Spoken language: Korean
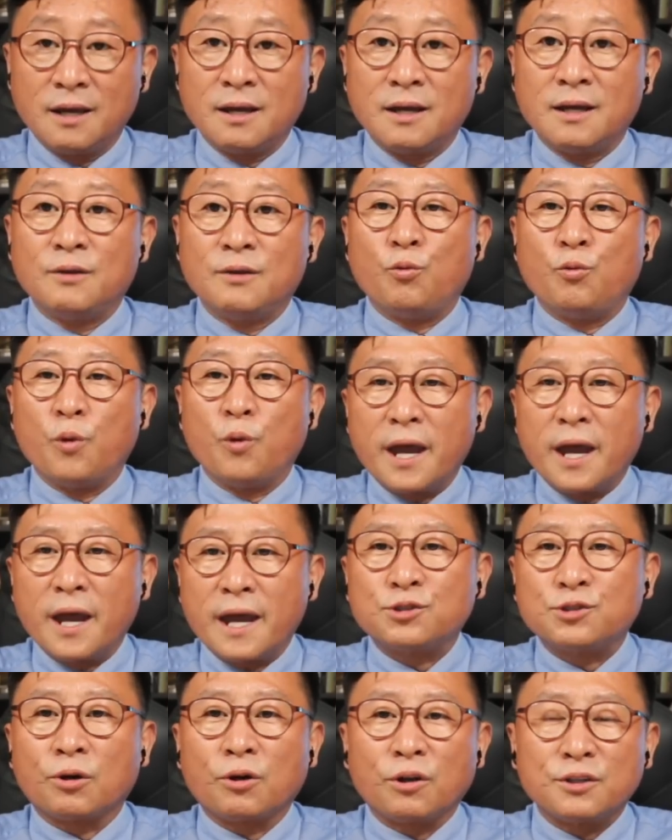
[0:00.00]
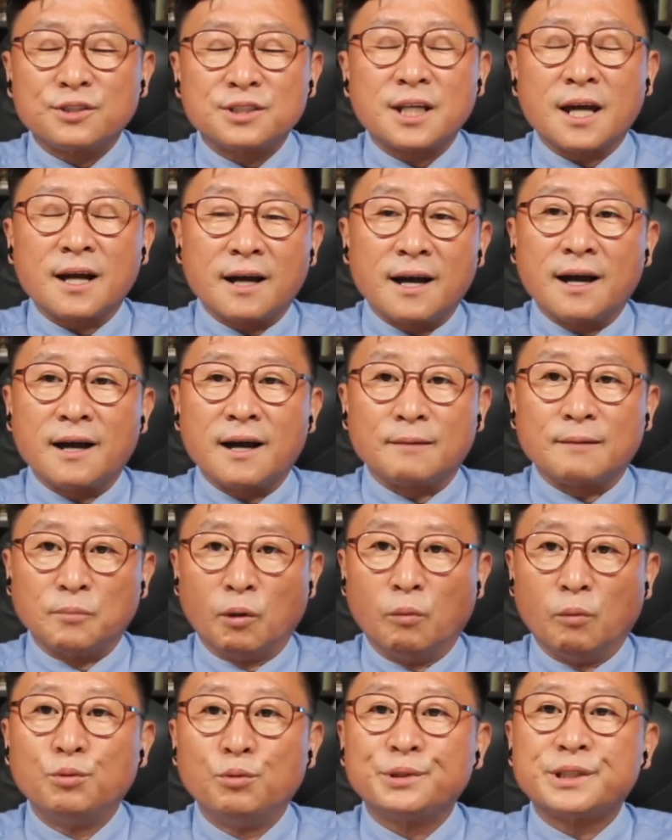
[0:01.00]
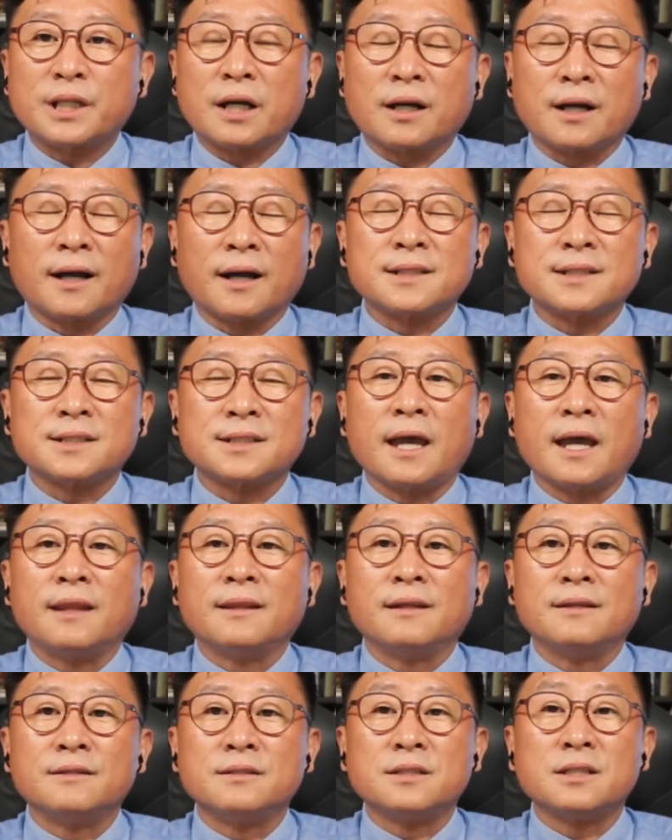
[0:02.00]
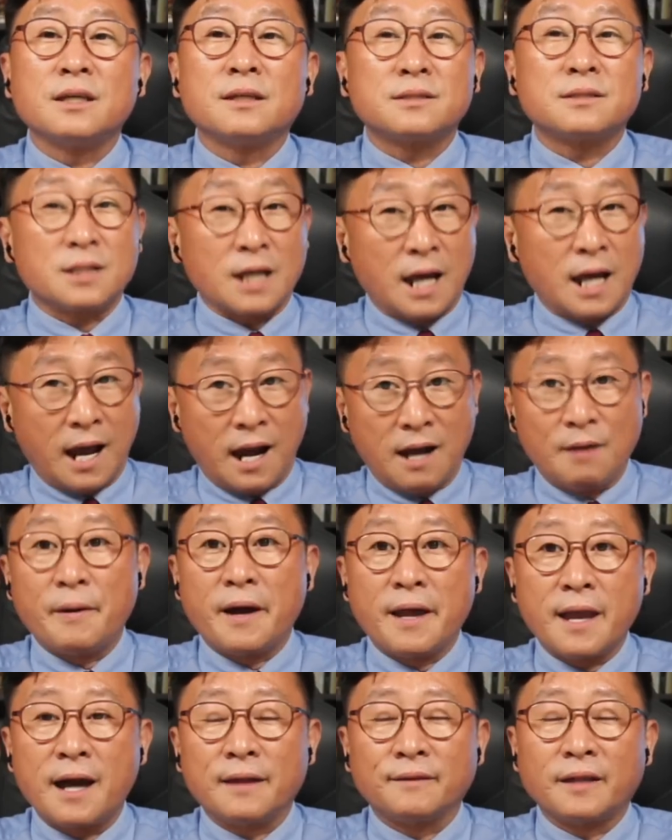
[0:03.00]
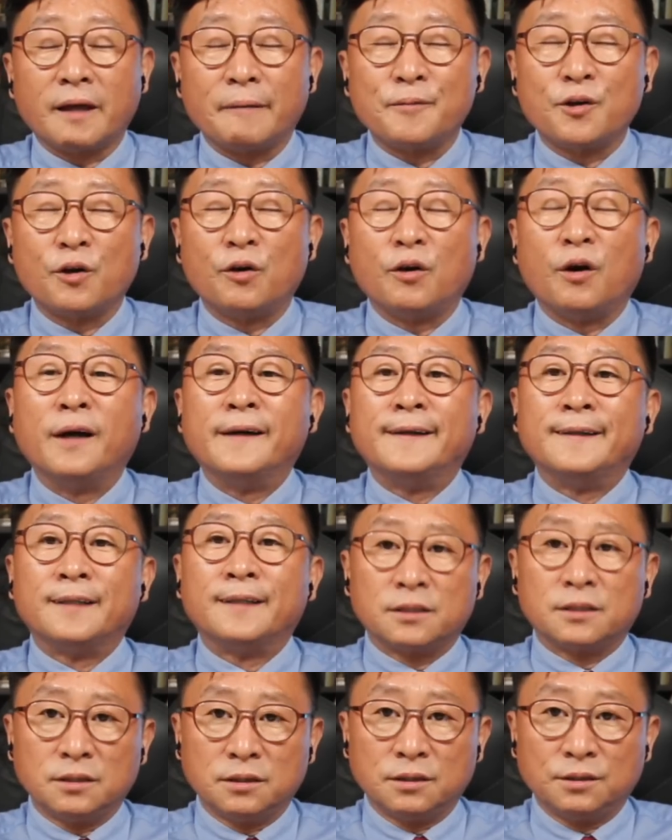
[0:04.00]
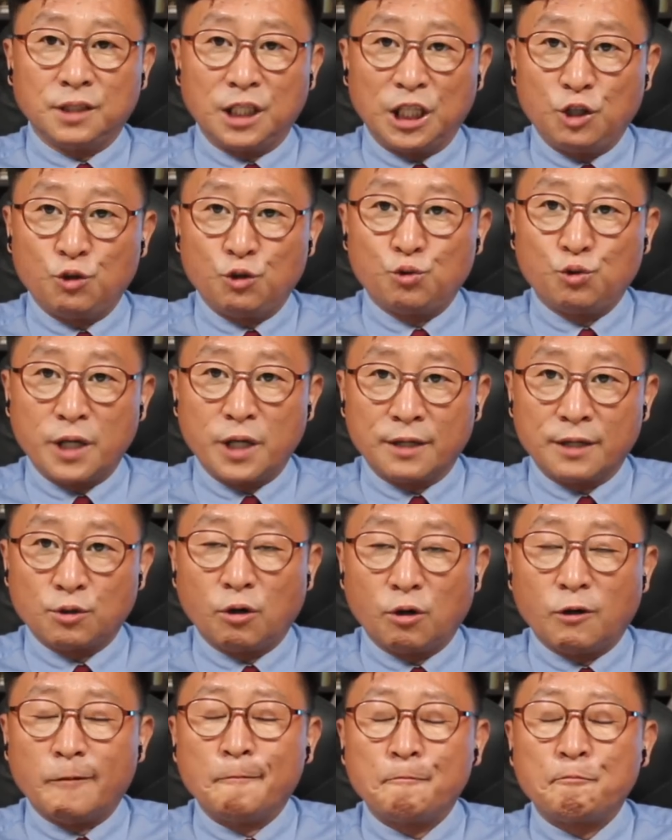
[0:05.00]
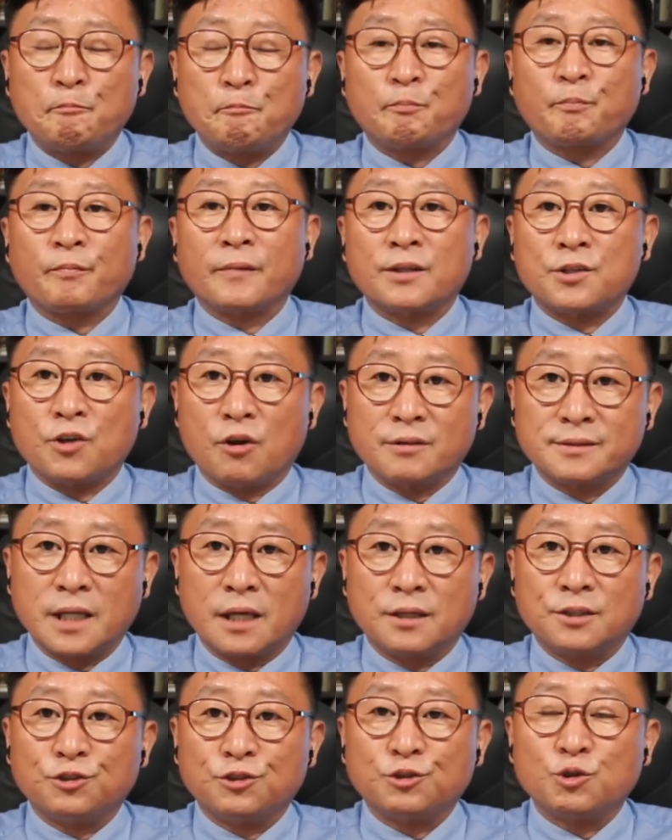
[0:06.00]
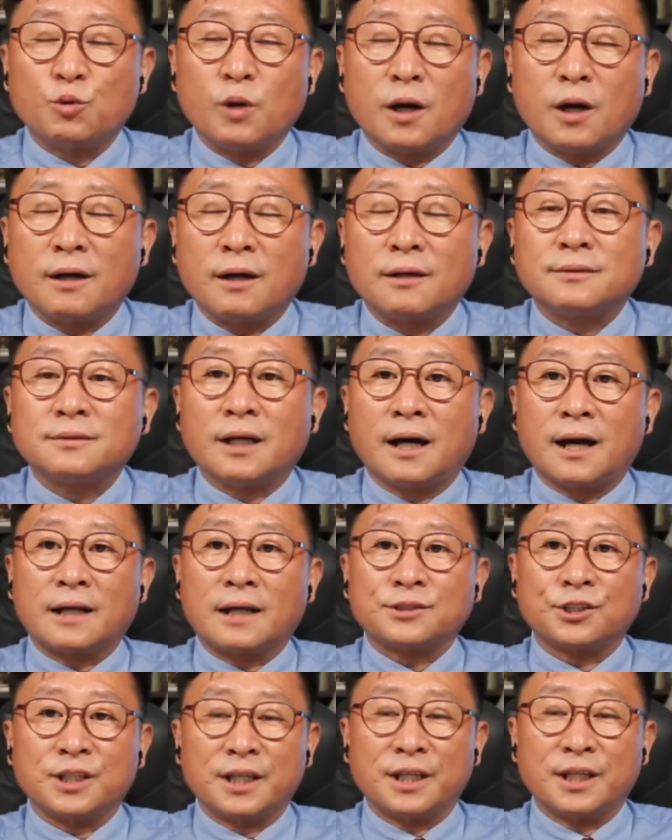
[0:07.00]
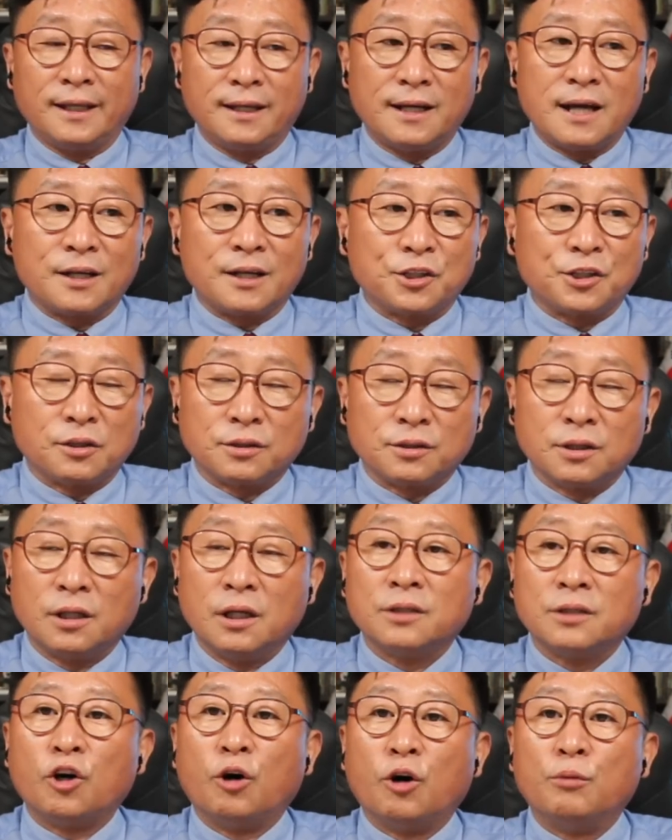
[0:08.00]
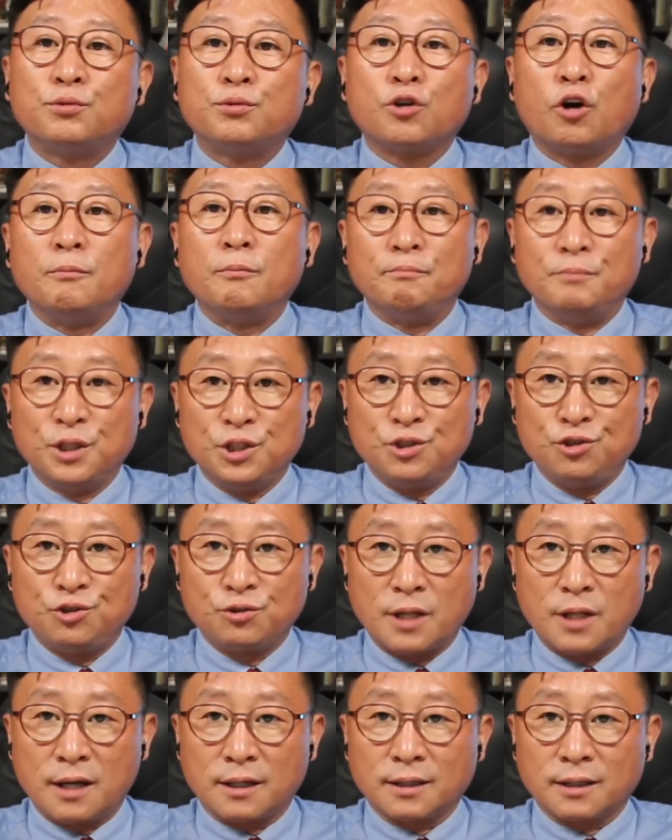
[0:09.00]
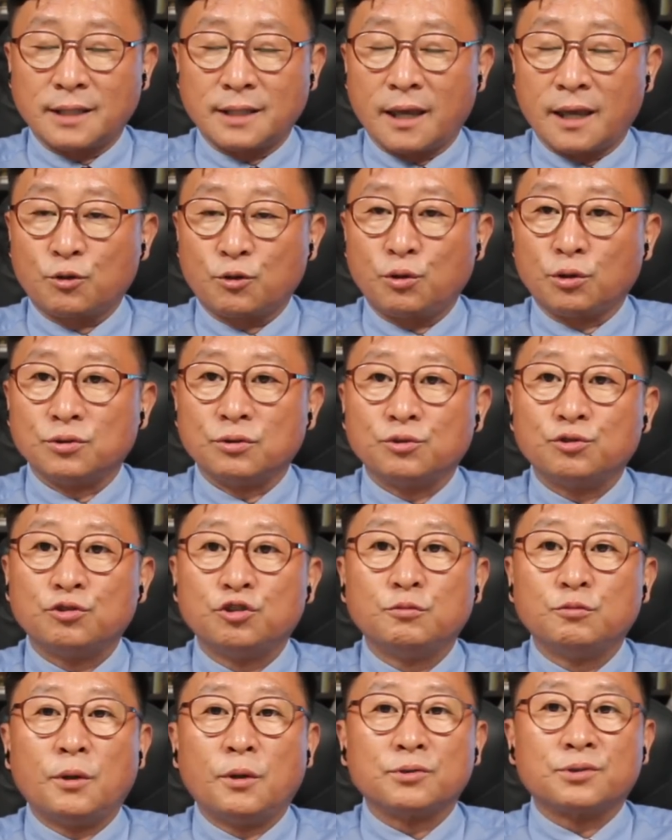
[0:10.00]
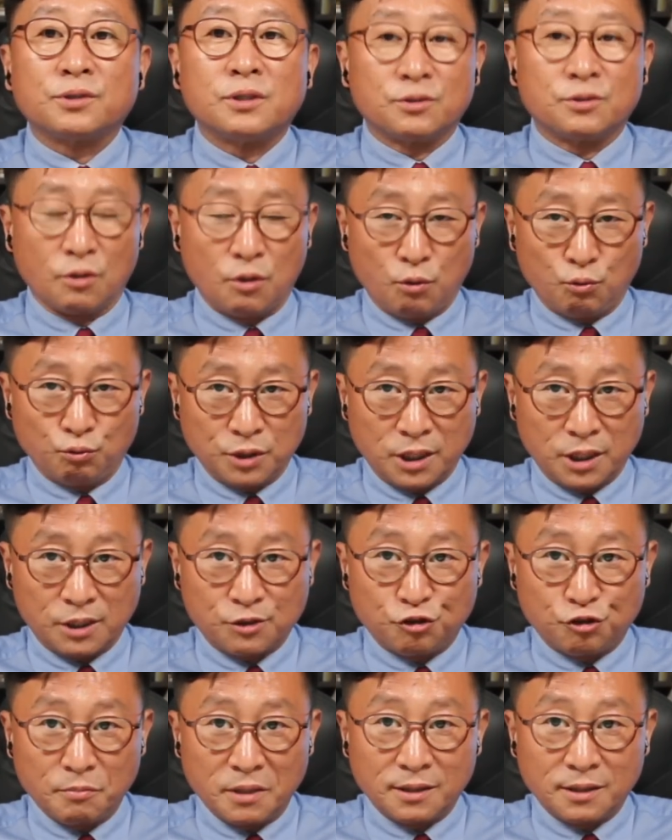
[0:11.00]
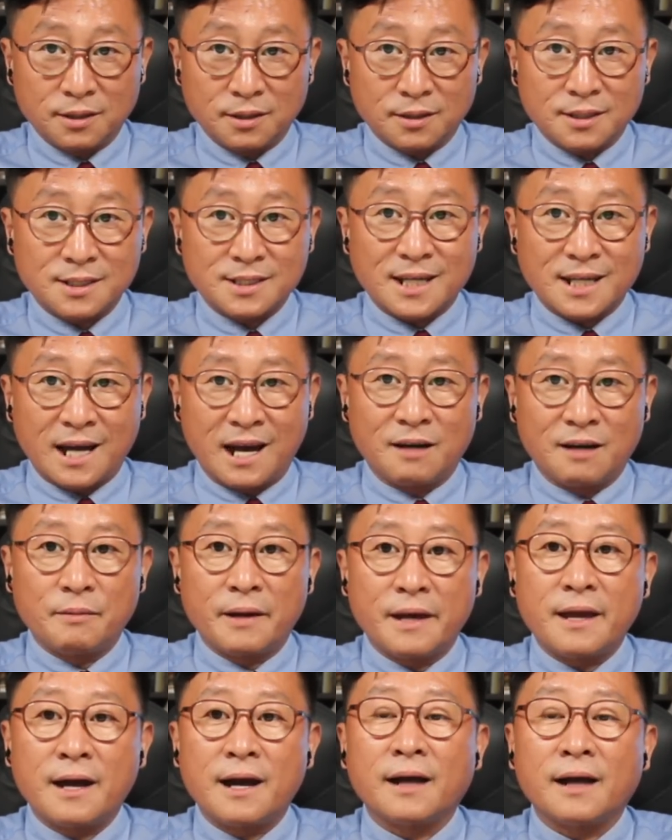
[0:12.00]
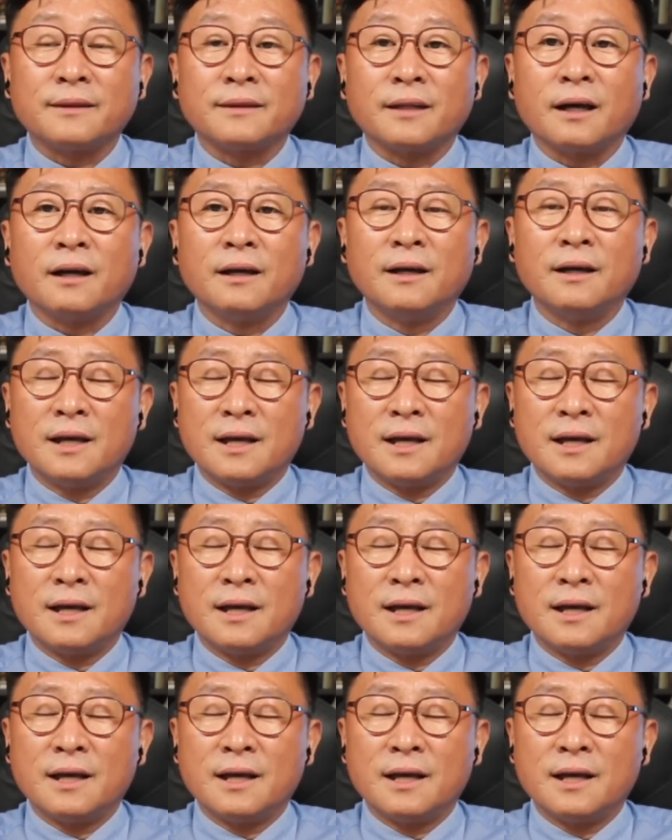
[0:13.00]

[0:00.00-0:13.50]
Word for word: 왜 저런 자가 법무부 장관까지 했는지 잘 봐야 한다며 그 이후에도 정세균과 나아가선 이낙연, 더불어민주당 대권 후보들도 우리 국민들은 잘 봐야 한다.